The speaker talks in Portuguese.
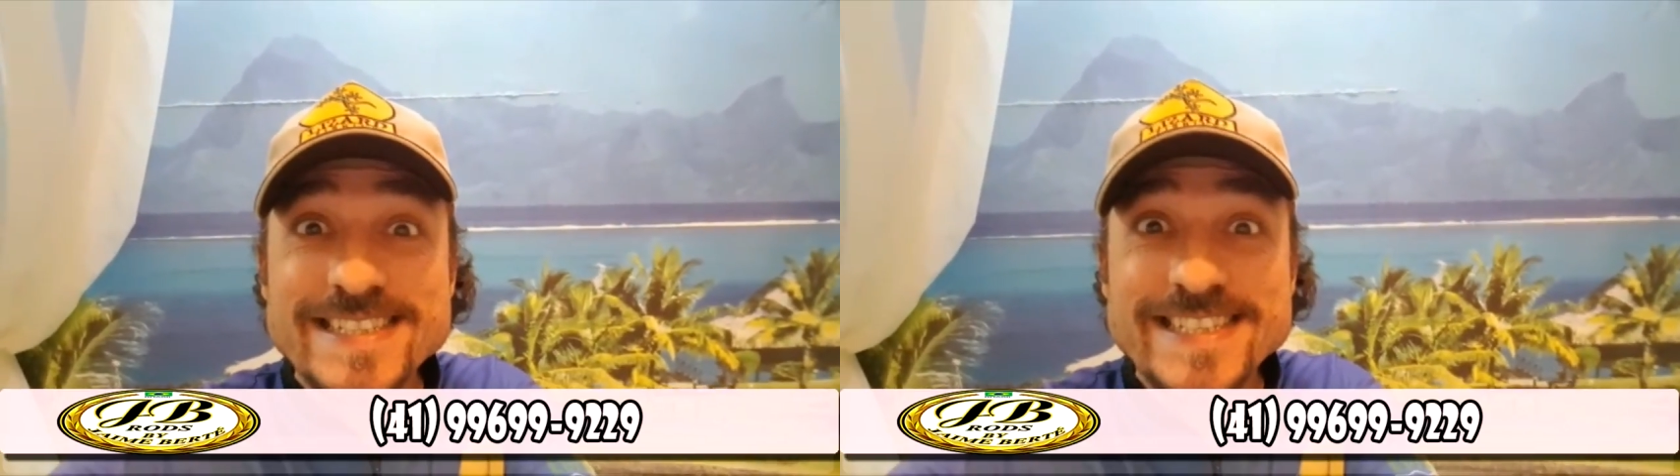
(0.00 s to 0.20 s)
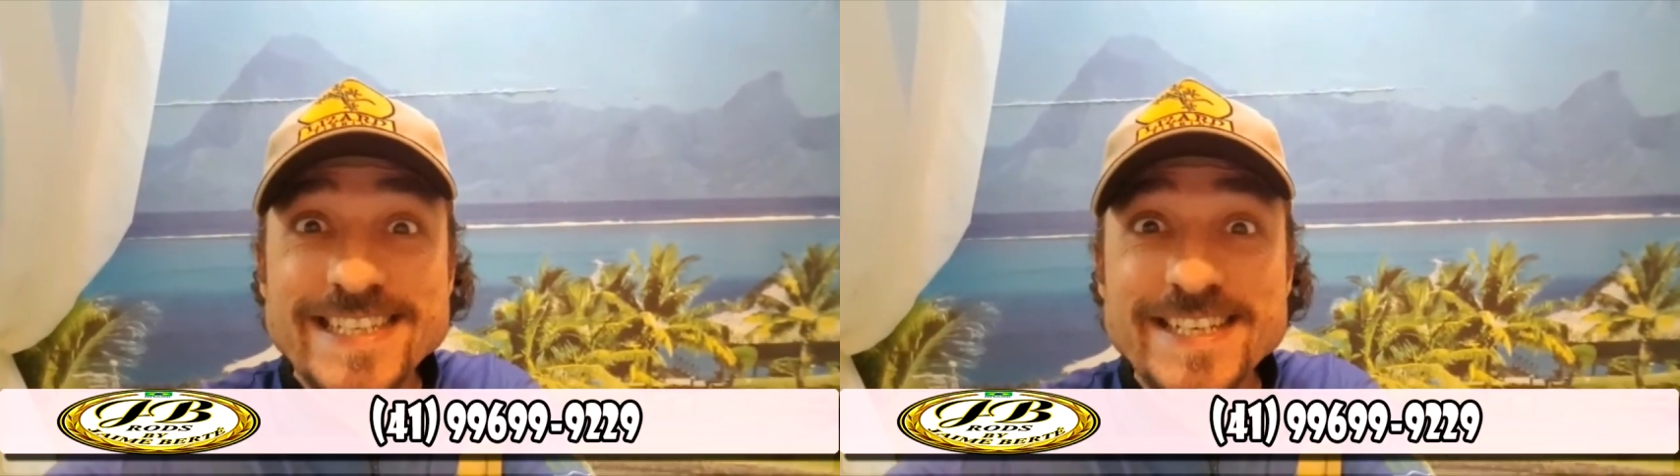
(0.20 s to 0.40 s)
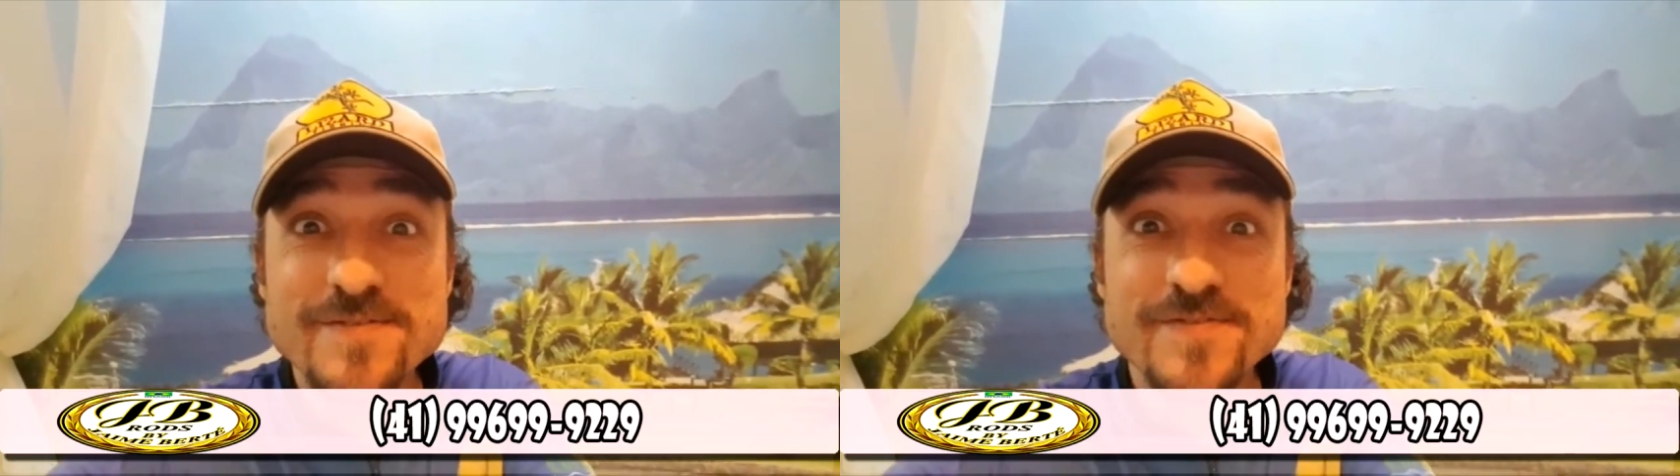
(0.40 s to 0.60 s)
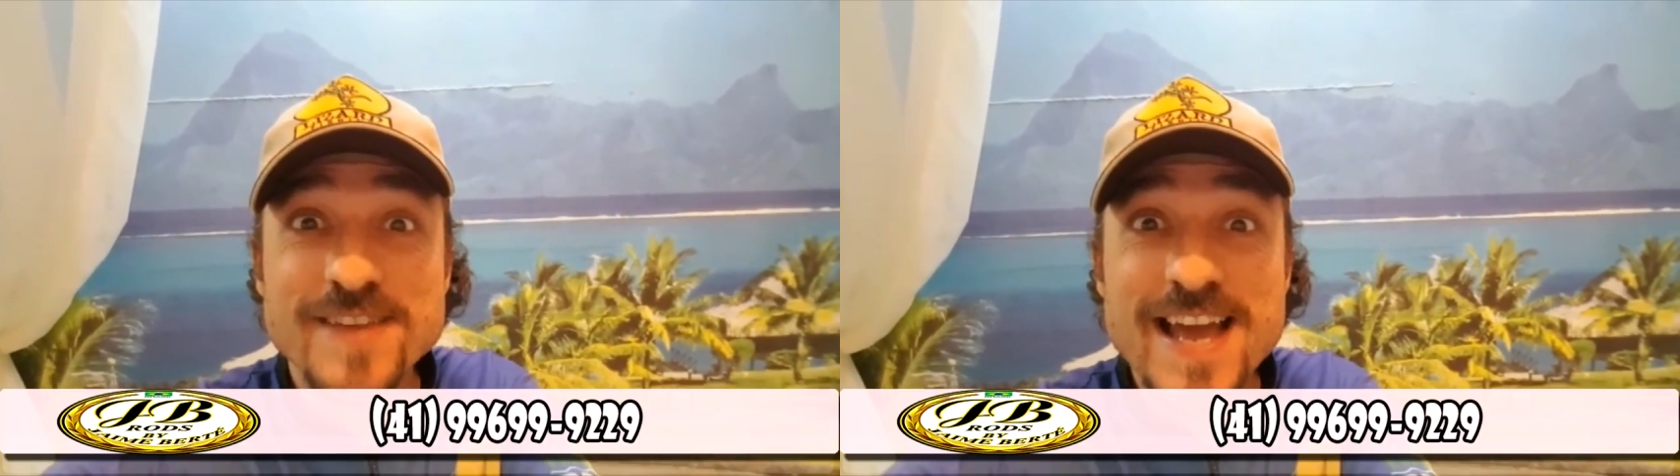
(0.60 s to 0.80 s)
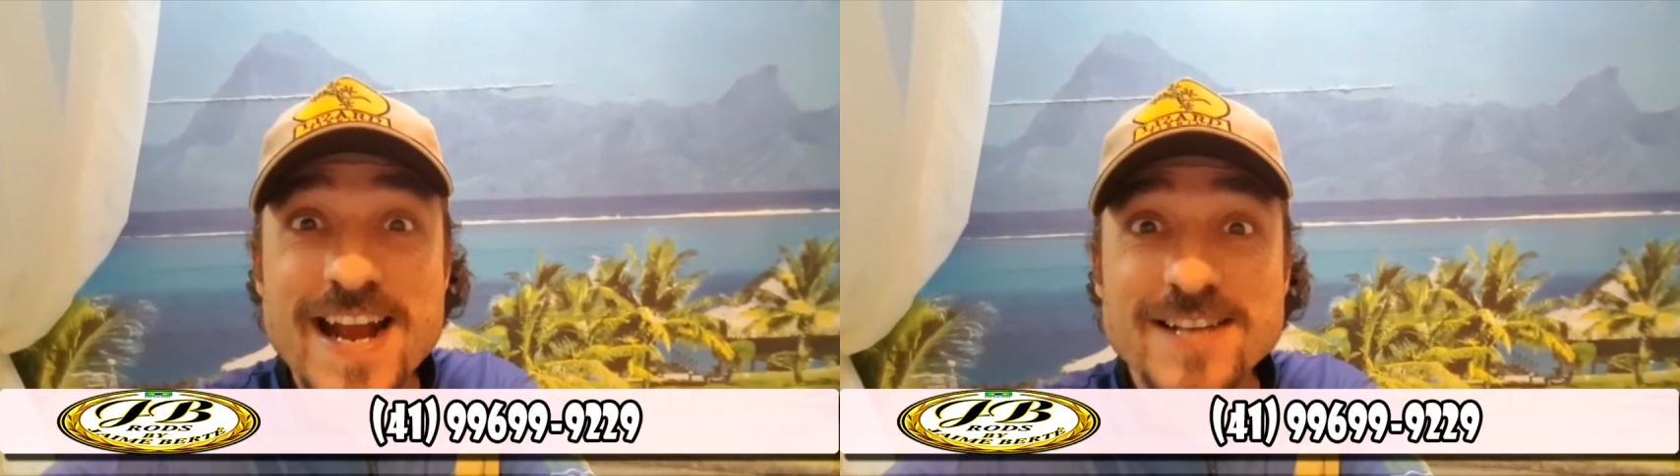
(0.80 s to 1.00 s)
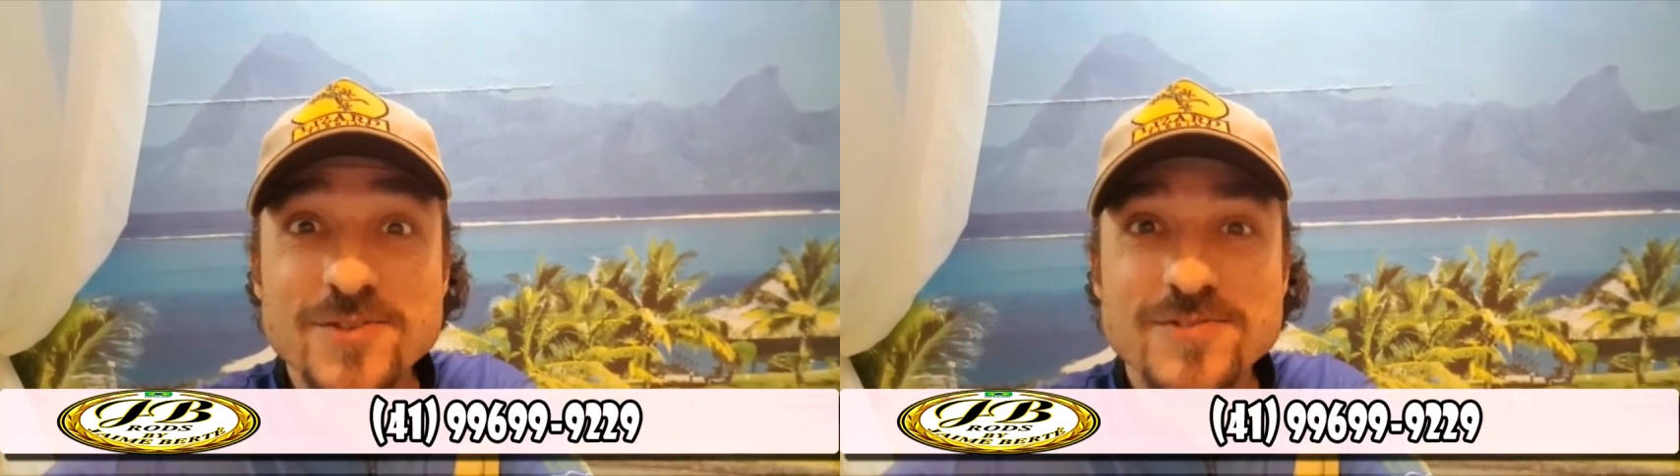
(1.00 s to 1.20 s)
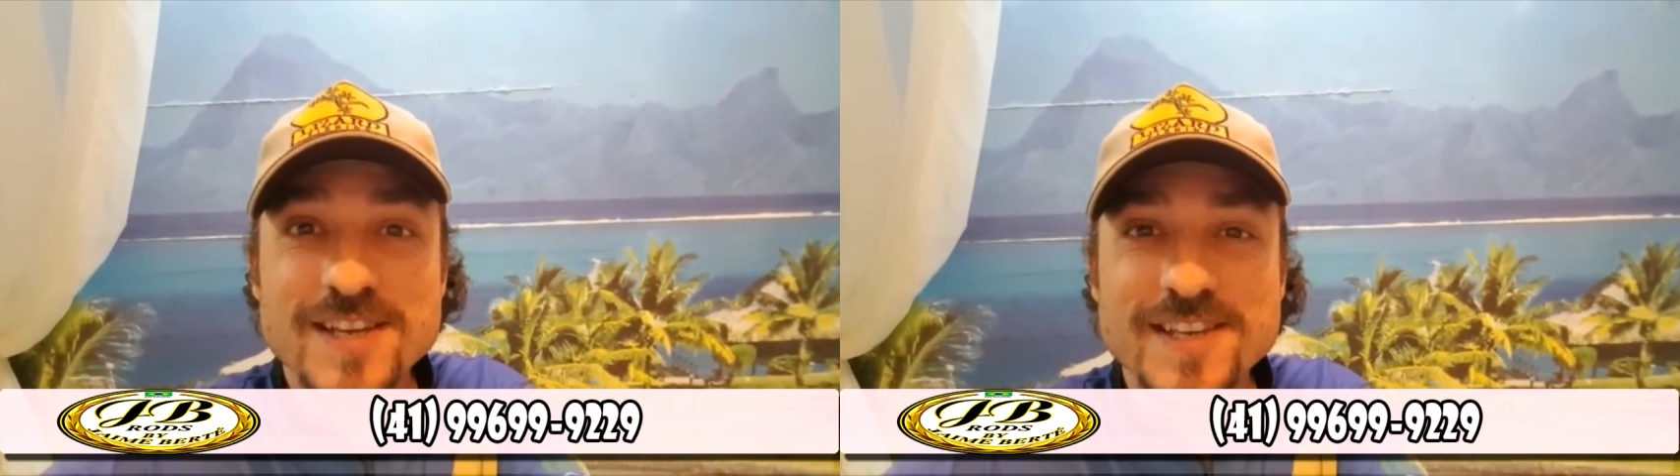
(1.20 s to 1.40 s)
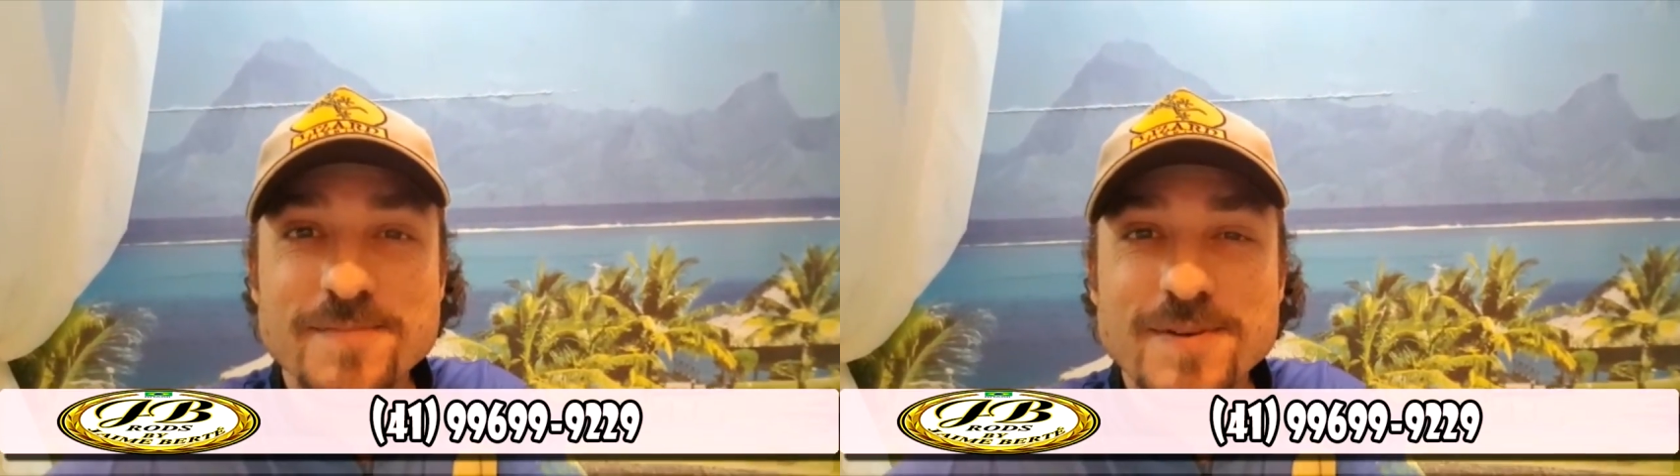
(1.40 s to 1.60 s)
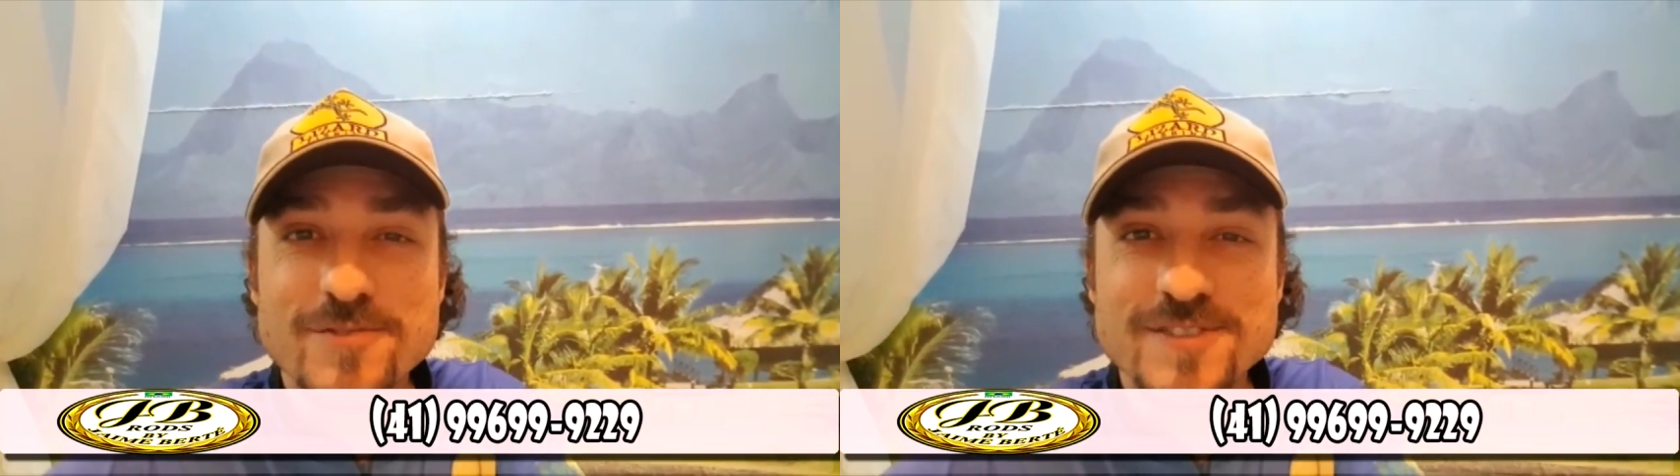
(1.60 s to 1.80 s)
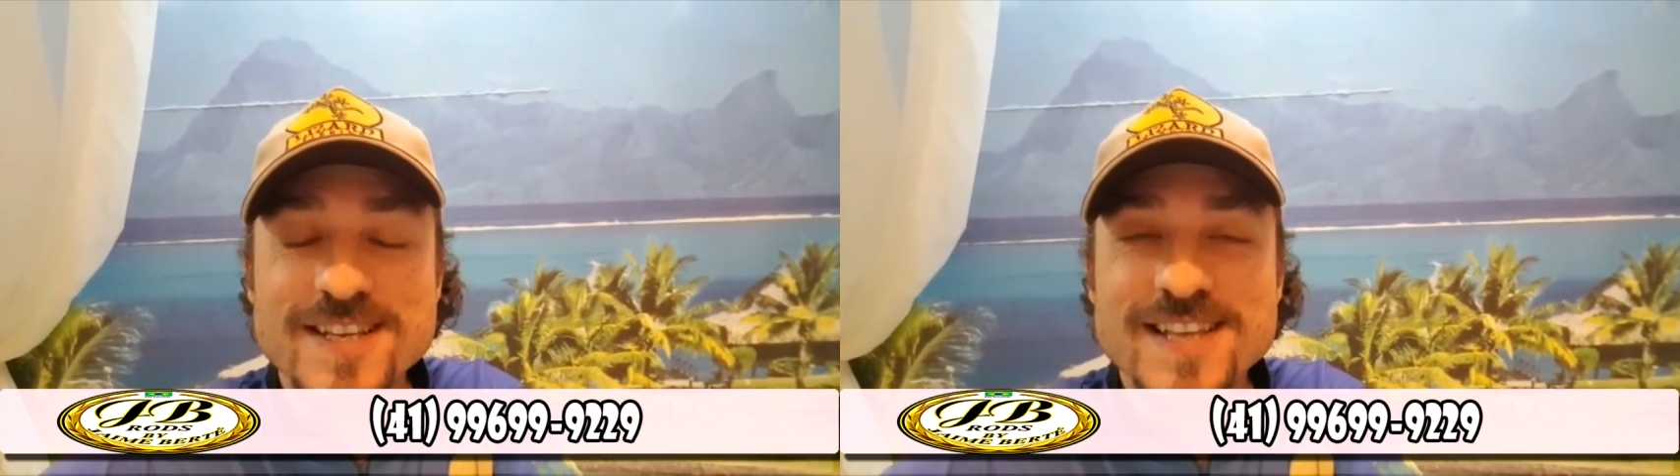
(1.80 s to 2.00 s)
diversos aqui para
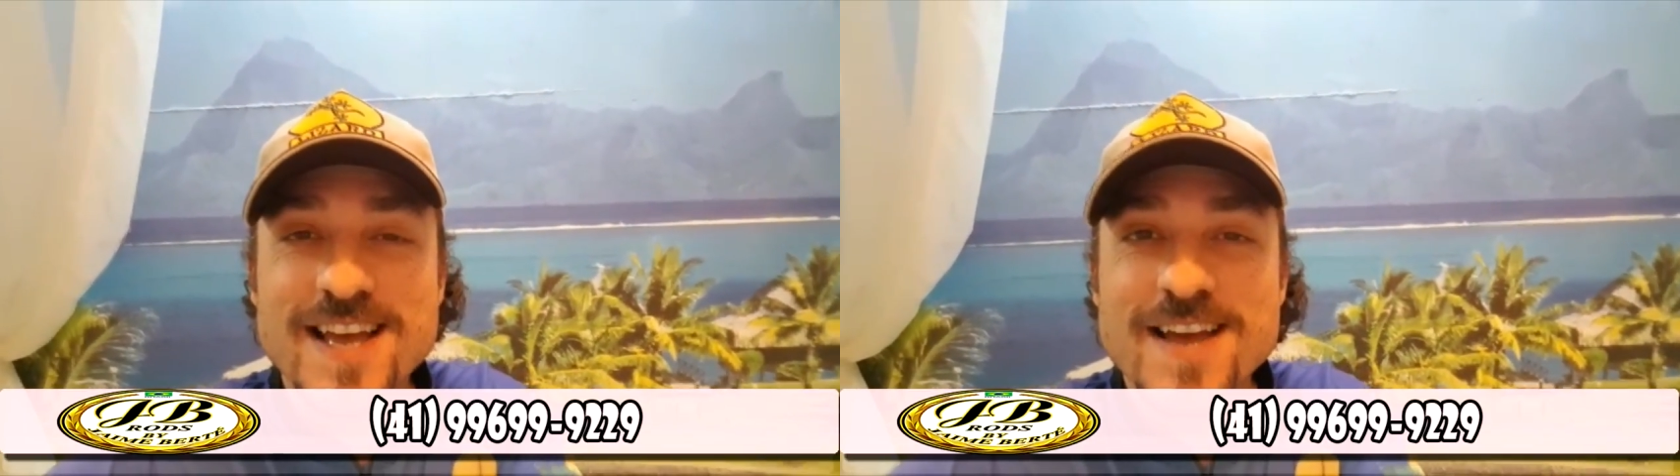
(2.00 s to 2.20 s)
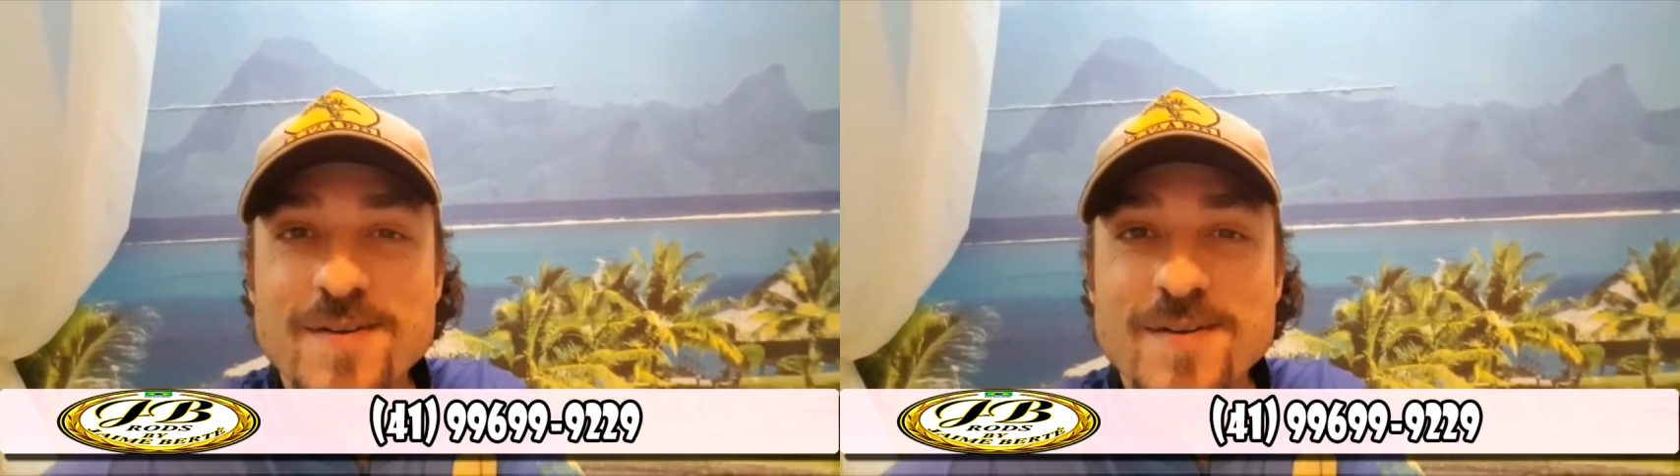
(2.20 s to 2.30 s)
vocês,